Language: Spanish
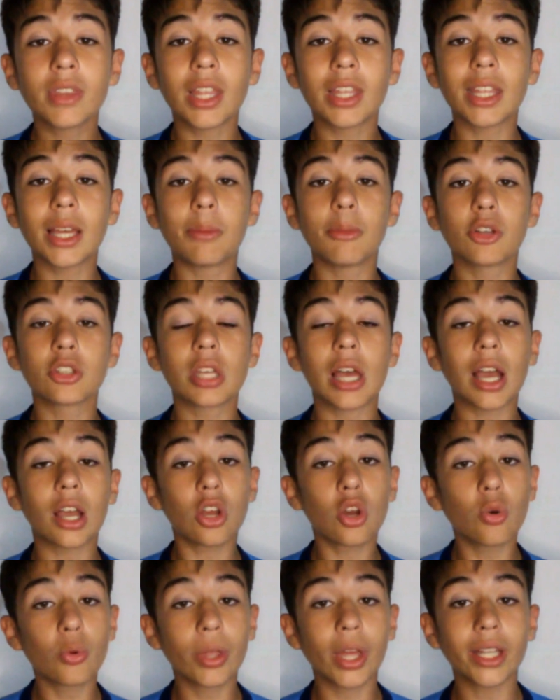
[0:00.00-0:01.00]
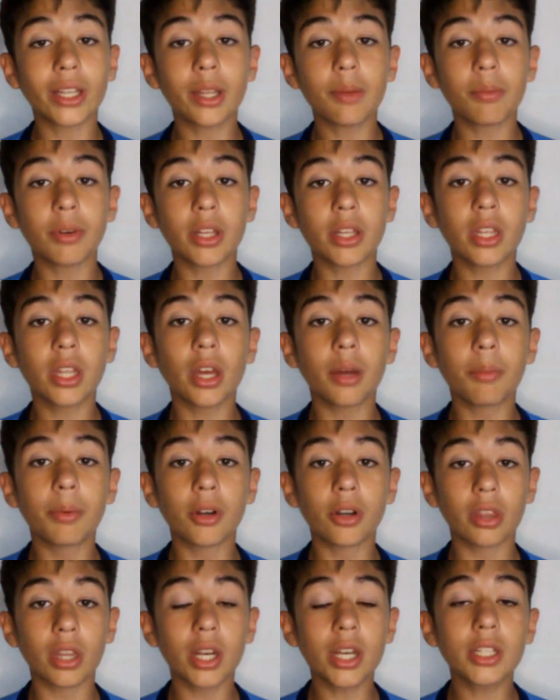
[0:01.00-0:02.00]
Teníamos a Kobiate por,
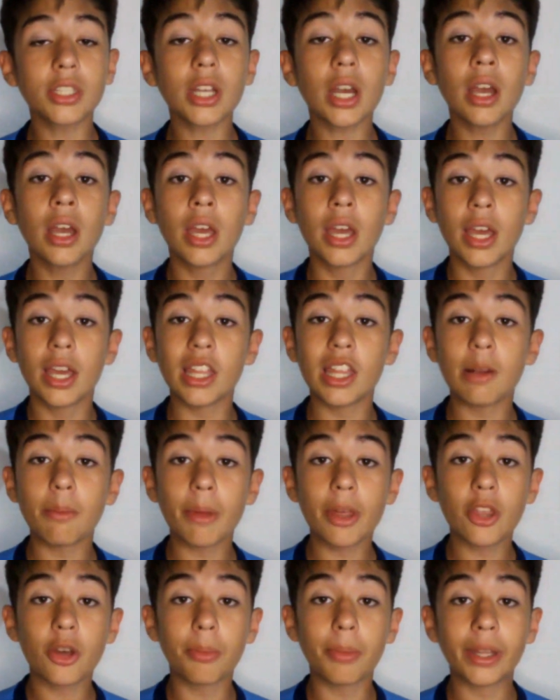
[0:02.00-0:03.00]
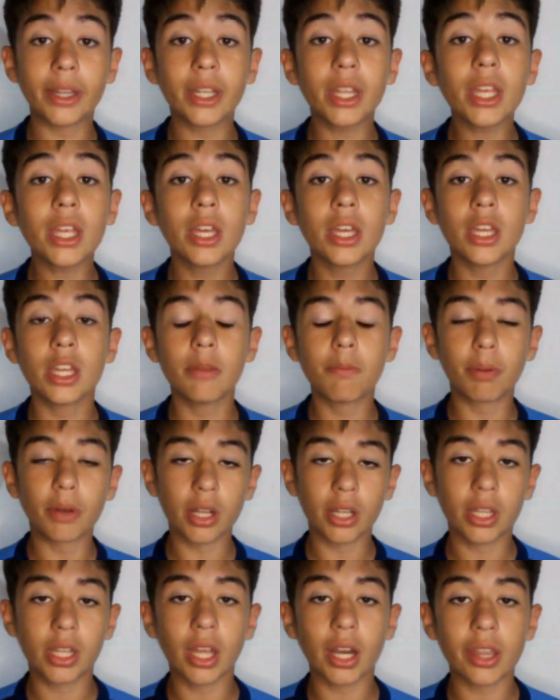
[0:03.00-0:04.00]
por derecha, en el medio Mendy y
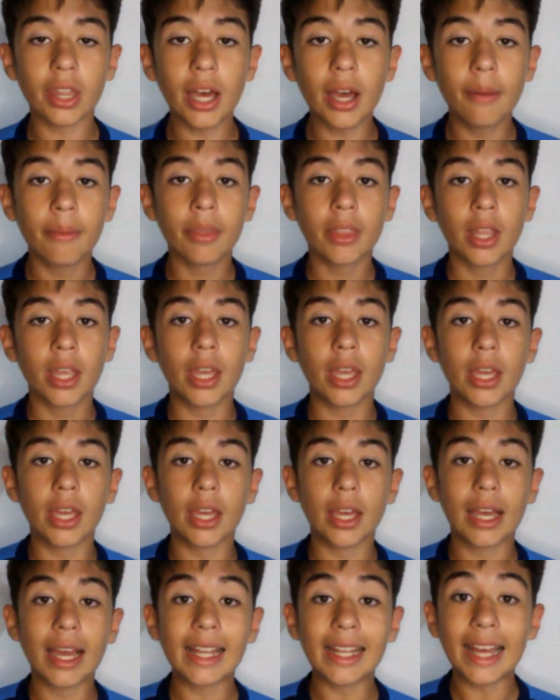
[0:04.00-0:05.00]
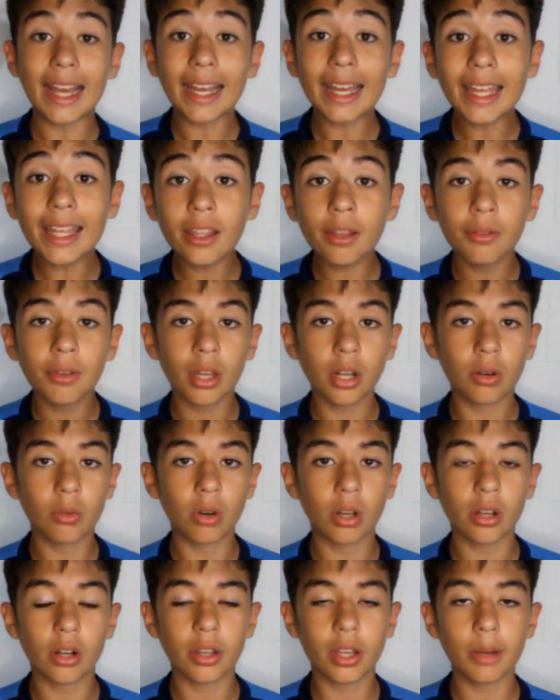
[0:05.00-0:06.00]
por izquierda eh, Ganagay, el
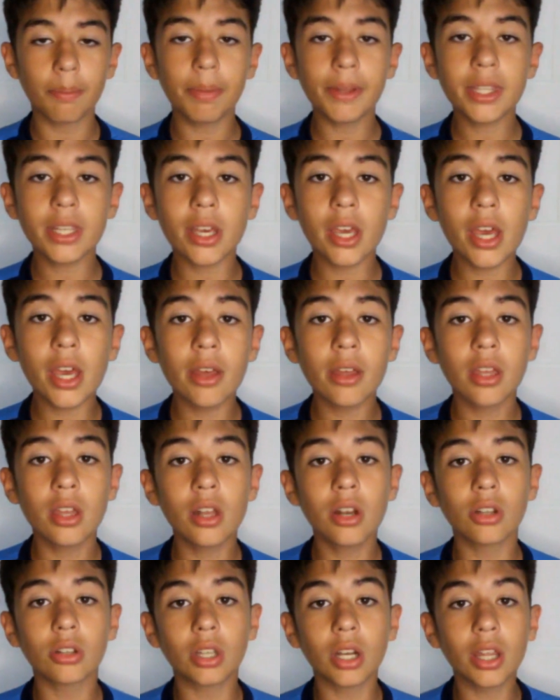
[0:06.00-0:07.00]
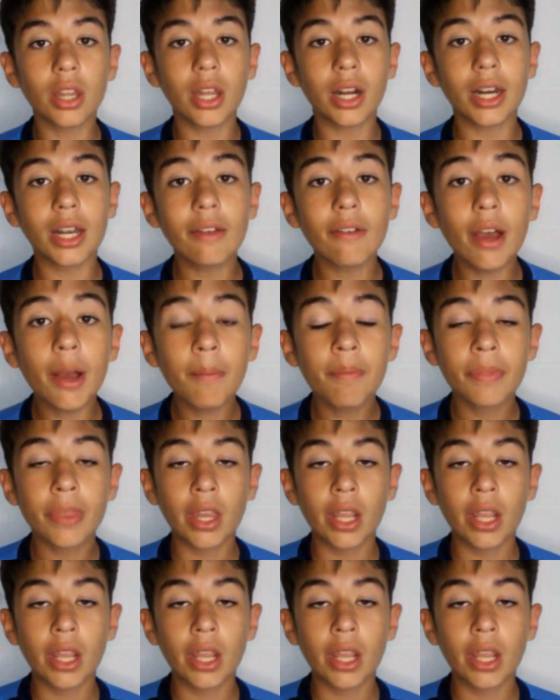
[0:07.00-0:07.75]
jugador del PSG, y los tres de arriba